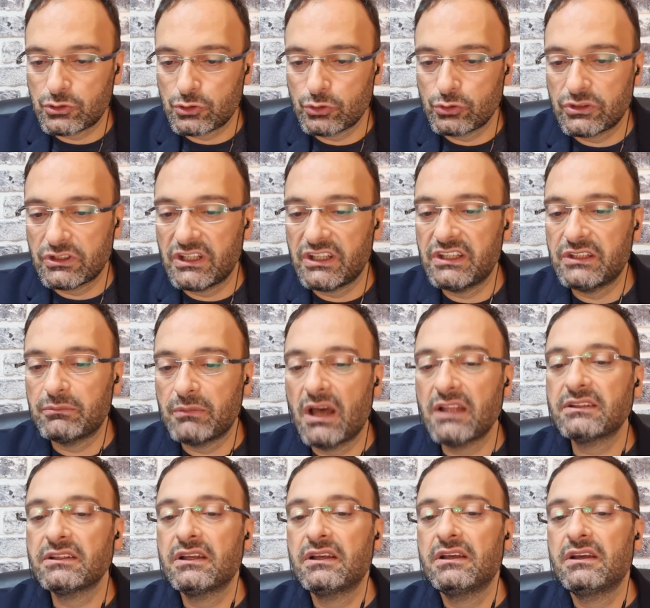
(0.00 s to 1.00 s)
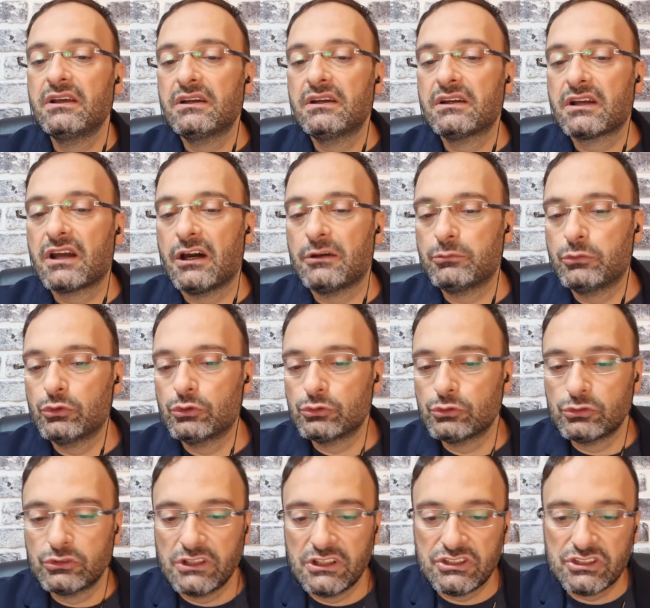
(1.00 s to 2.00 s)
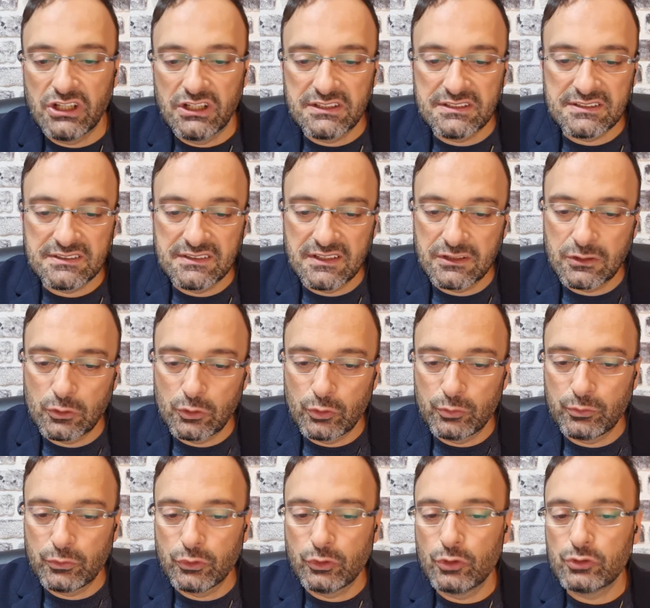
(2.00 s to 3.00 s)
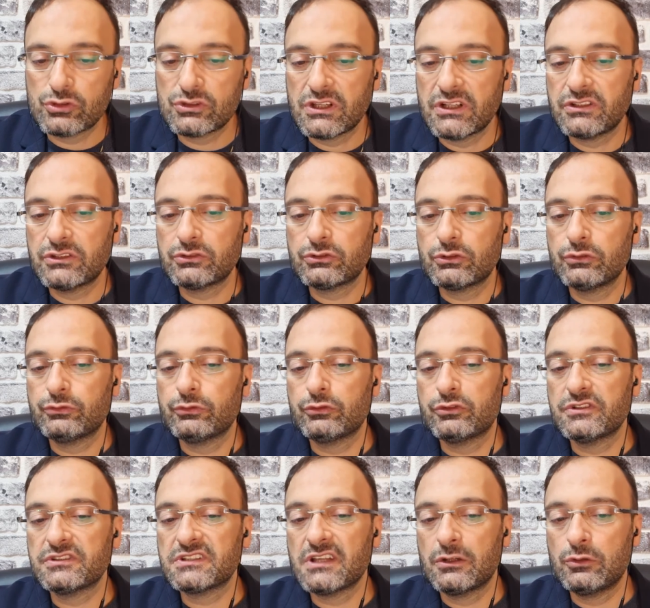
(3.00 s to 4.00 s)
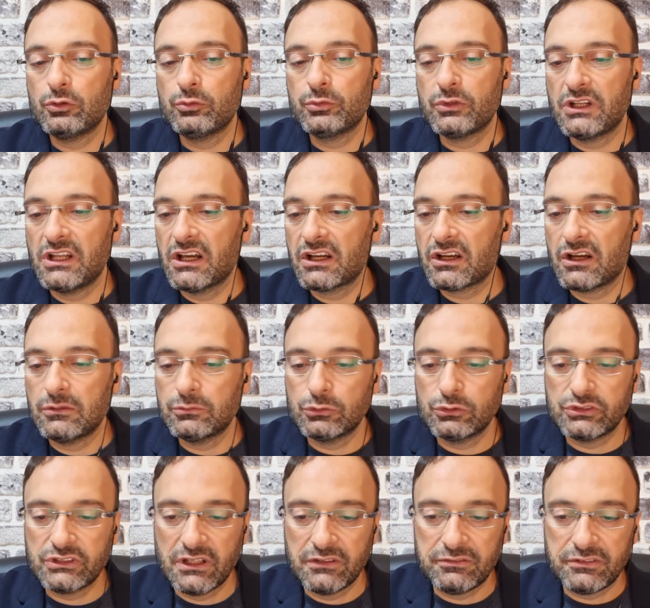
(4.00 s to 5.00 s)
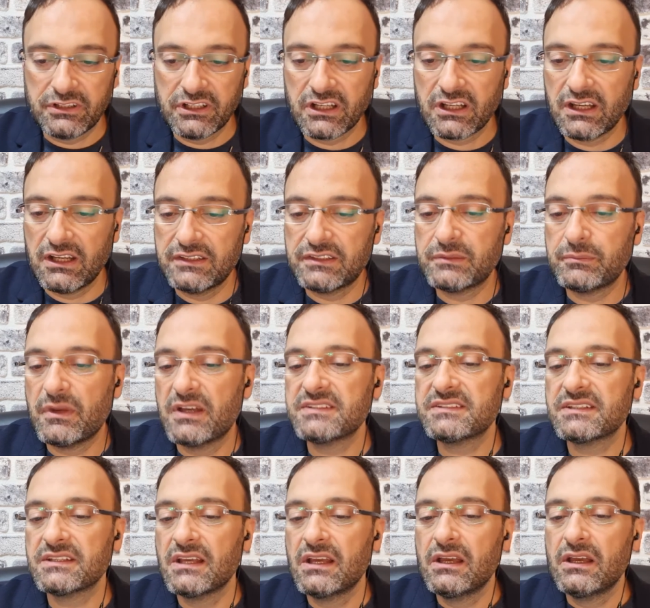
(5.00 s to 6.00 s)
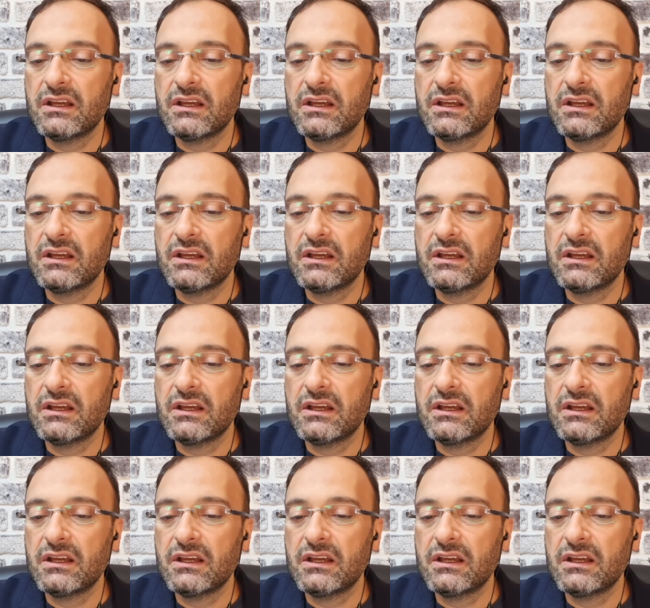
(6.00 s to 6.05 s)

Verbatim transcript: Çünkü iman Kabuğunun içerisindeki lübbü gösterir. Küfür ise lüb ile kabuğu tefrik etmez.